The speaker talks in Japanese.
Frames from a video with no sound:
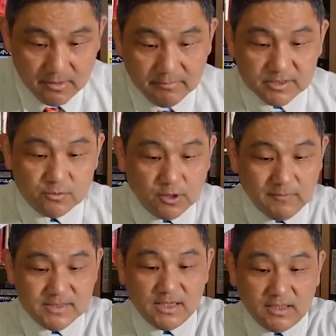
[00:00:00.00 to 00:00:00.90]
まあ、それ
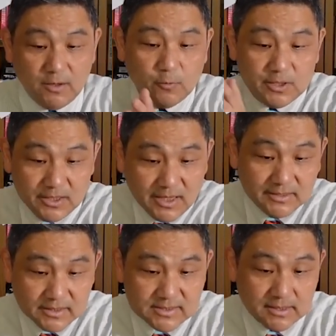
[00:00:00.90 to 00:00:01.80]
はさておきな
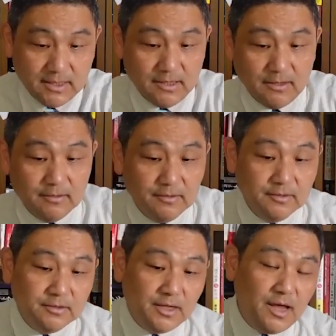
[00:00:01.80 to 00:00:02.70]
んですが、
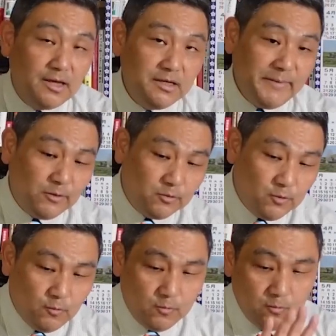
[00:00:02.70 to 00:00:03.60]
今の
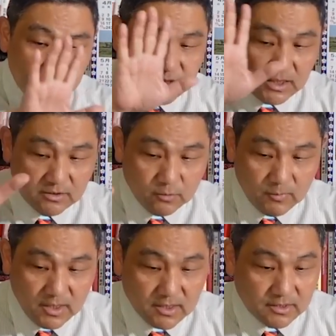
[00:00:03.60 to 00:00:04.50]
日本の市販の
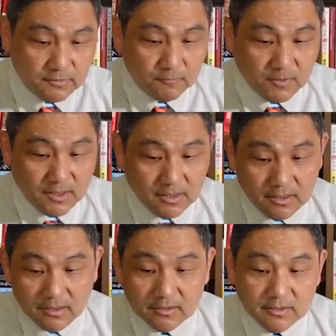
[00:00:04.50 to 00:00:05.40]
マーガリン
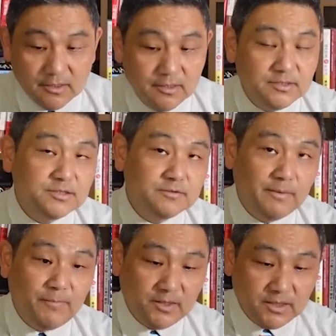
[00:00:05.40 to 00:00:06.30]
は実は
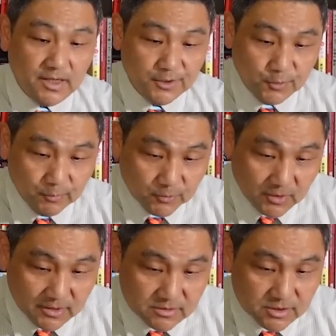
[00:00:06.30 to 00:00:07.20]
バターよりも
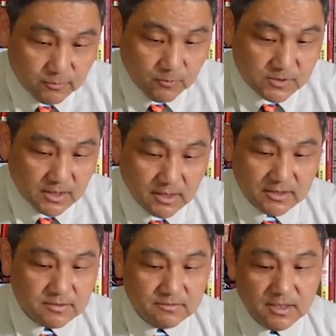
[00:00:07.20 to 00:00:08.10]
トランス脂肪酸が
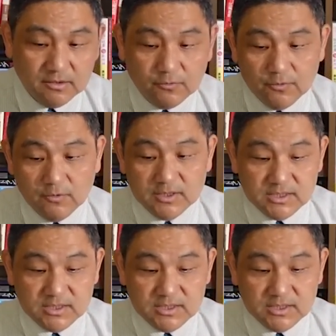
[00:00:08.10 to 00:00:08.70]
少ないというのが